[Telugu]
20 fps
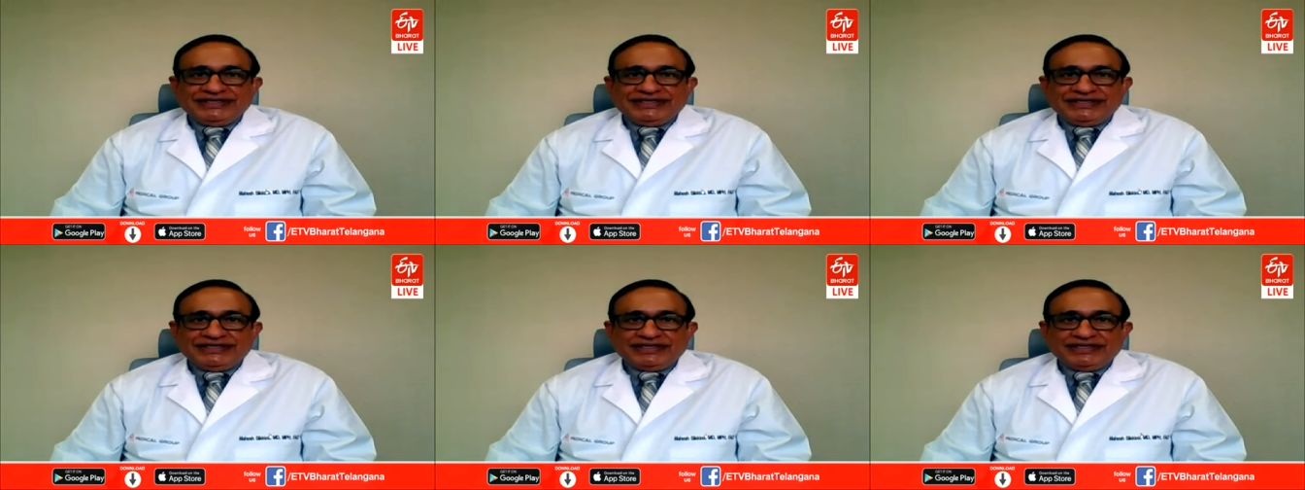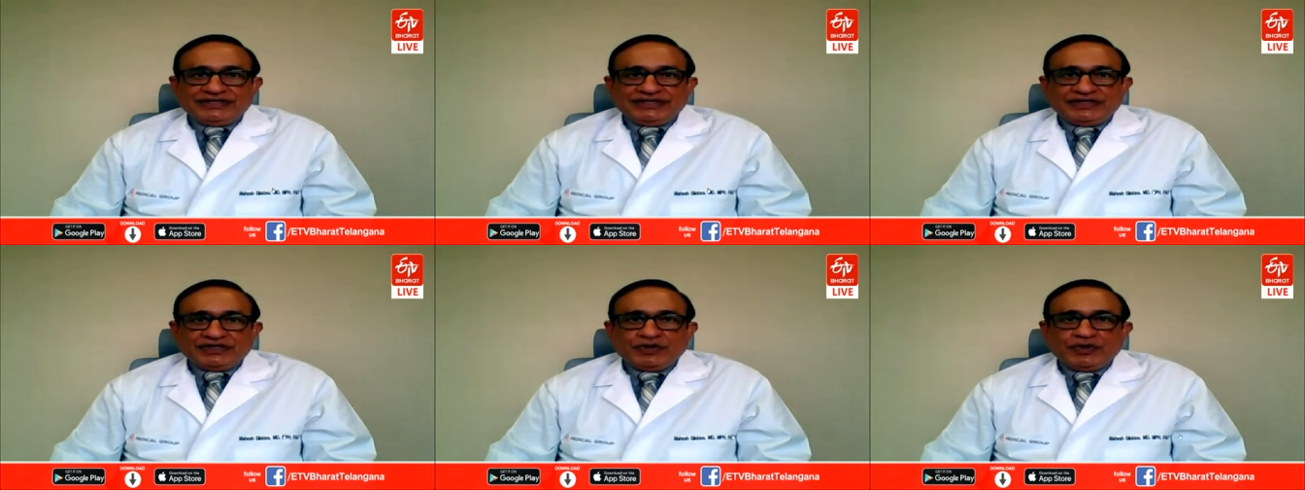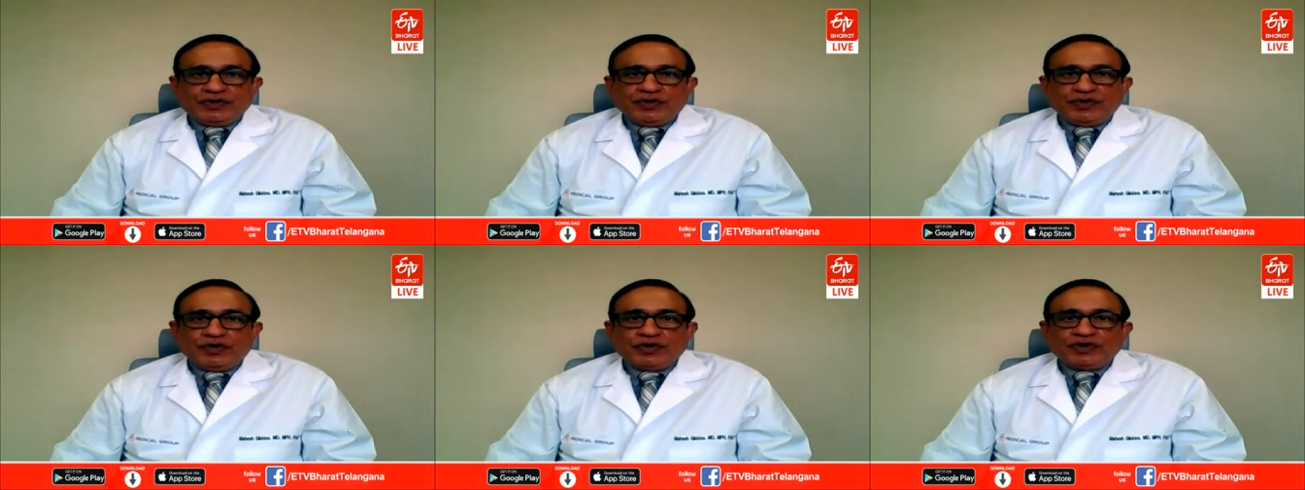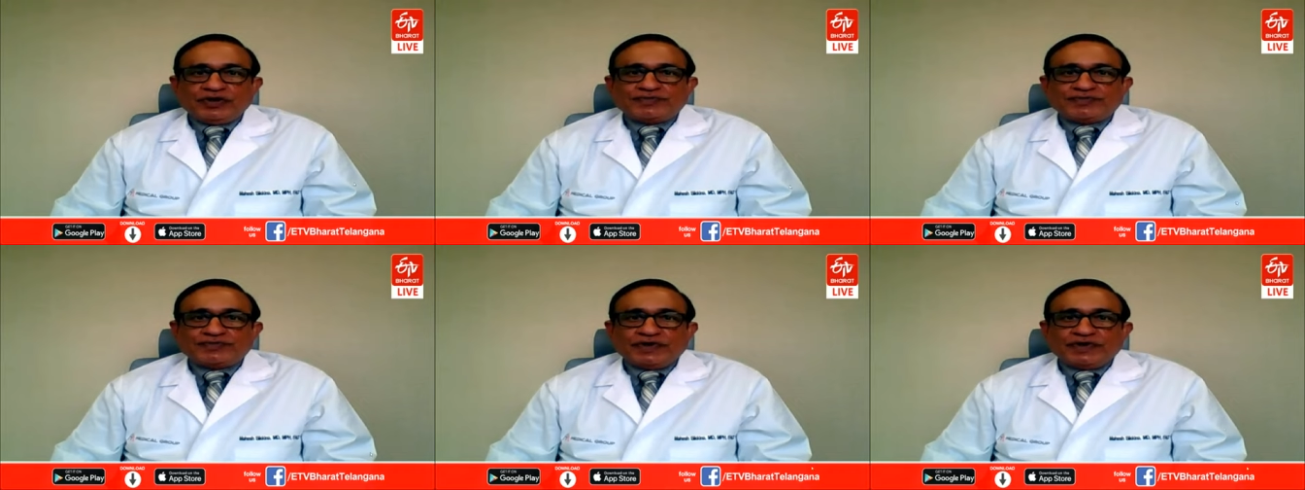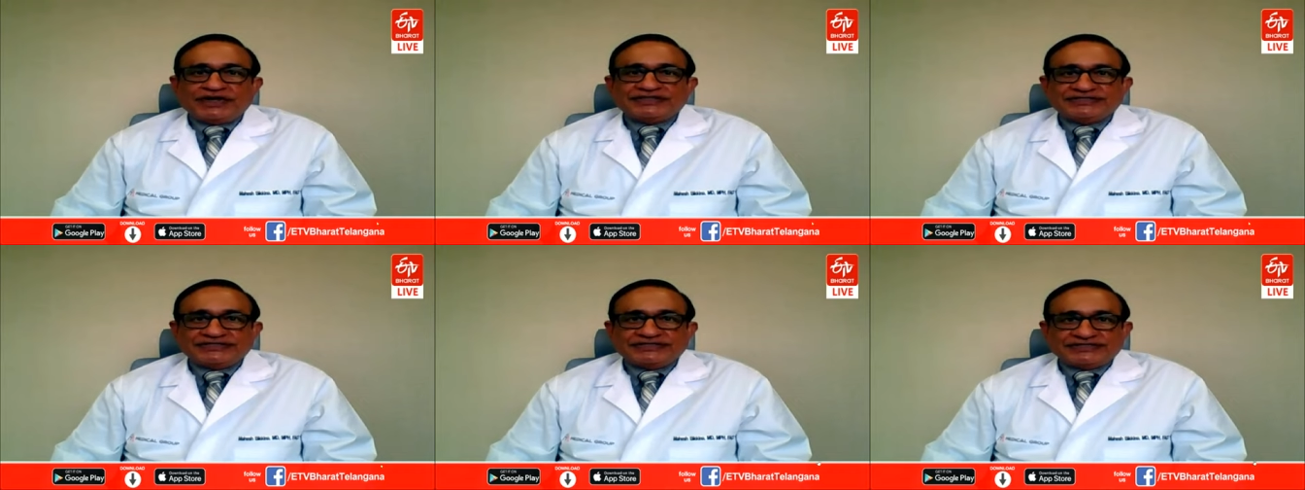ఇది ది హోల్
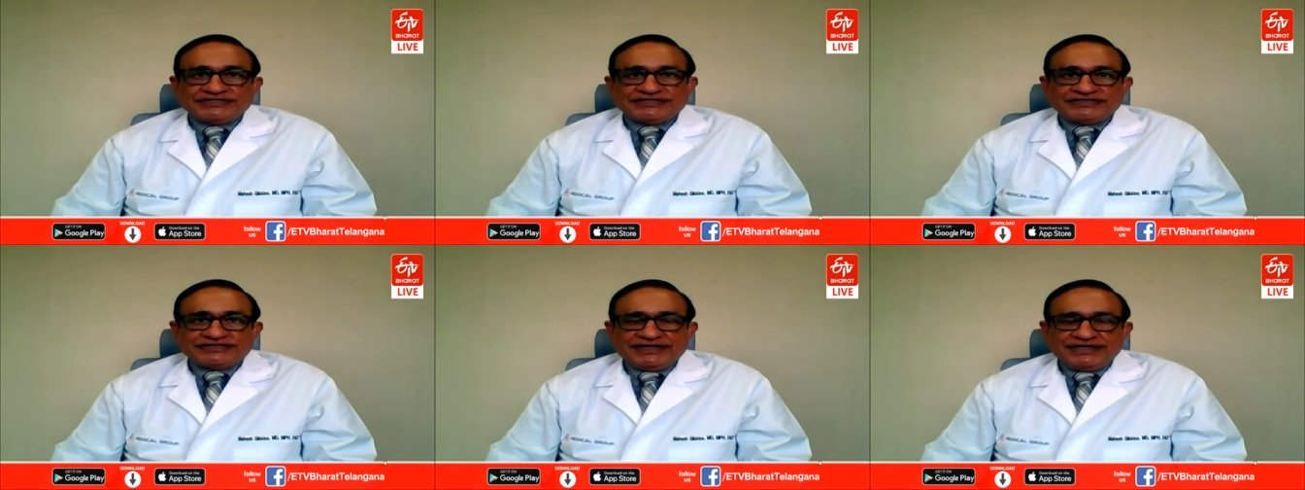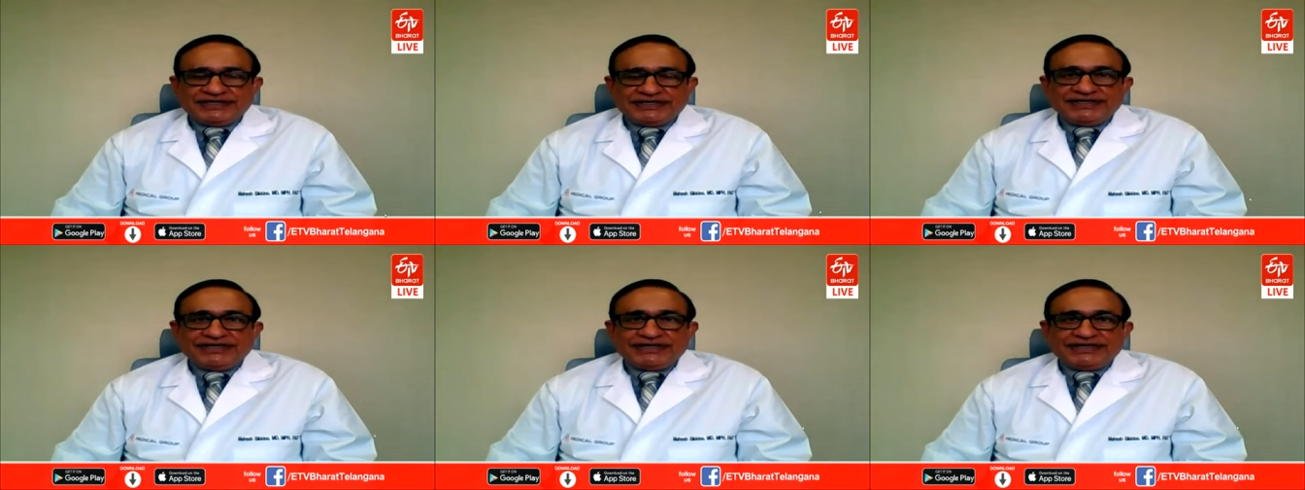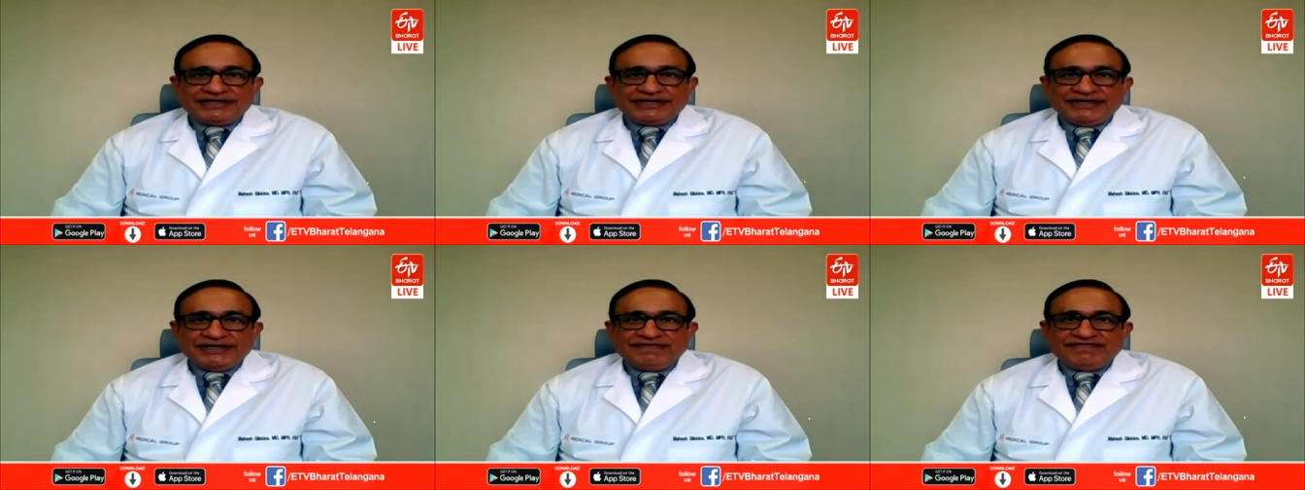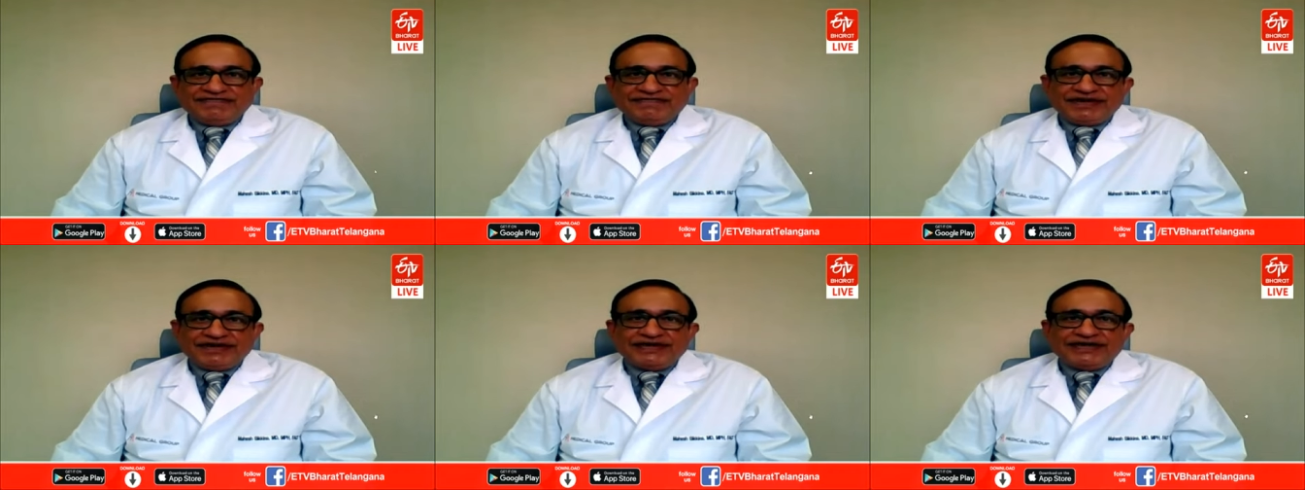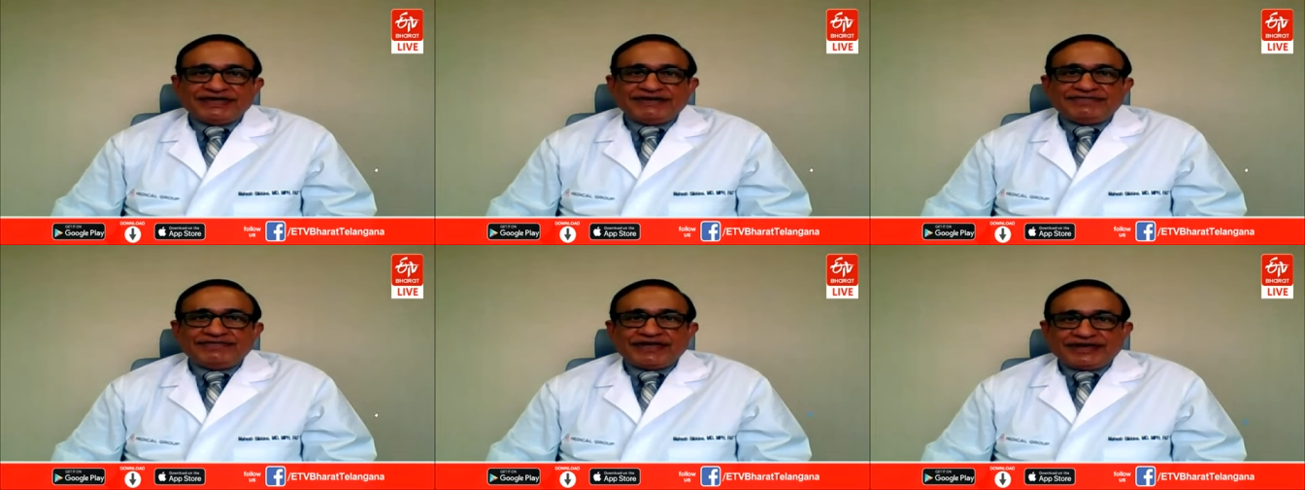ప్రాసెస్ ఈజ్ అ లర్నింగ్ ఎవ్రీ
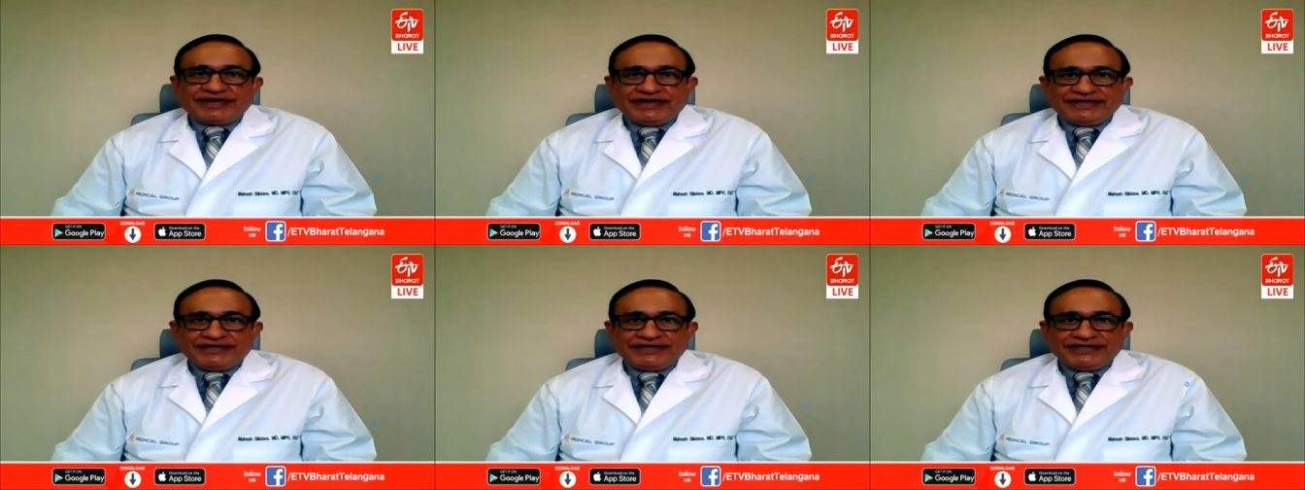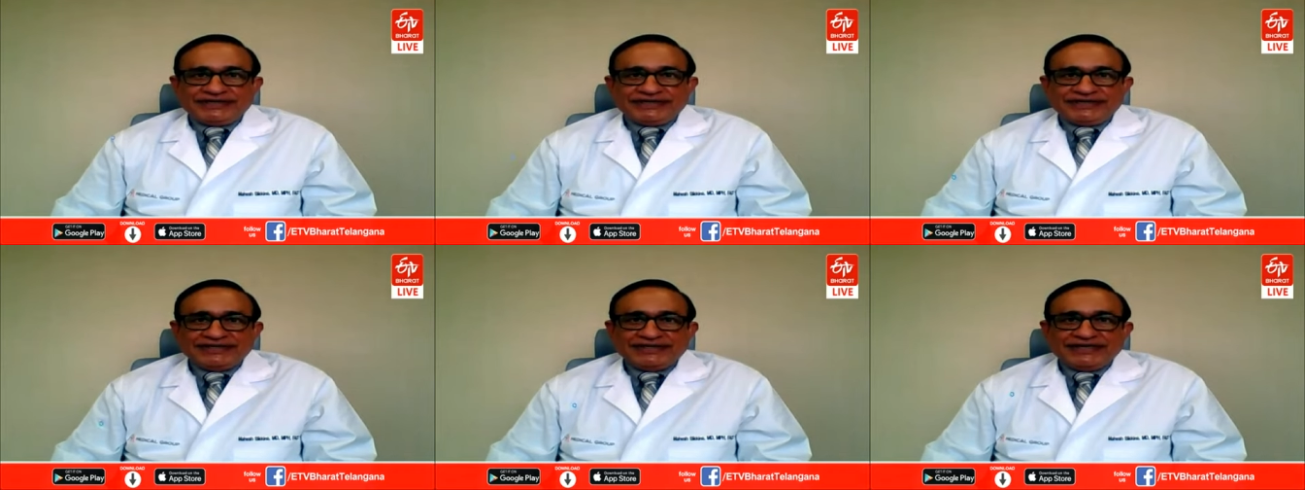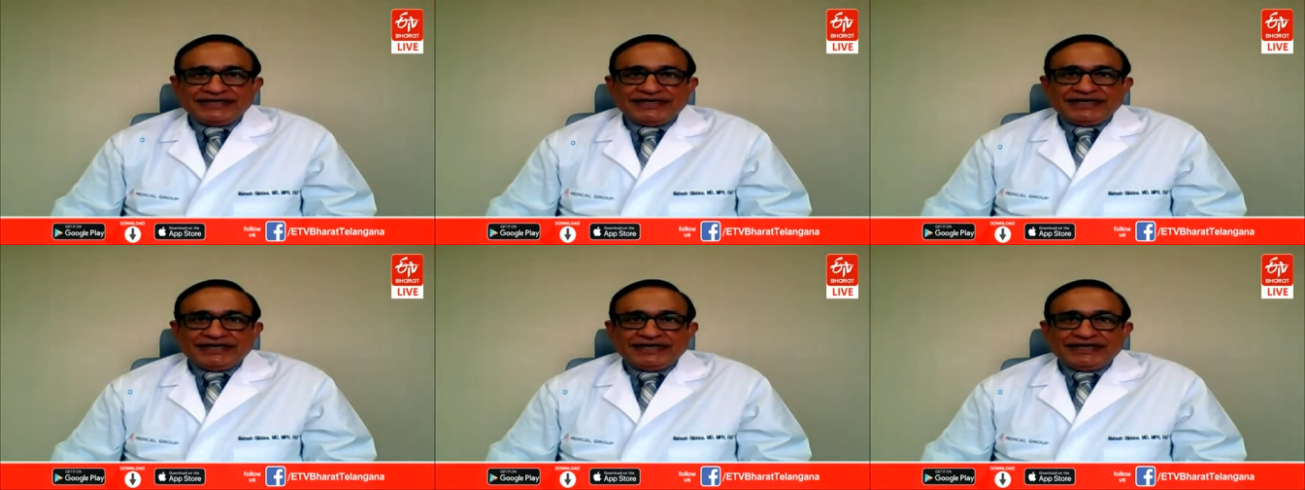డే వీఆర్ లర్నింగ్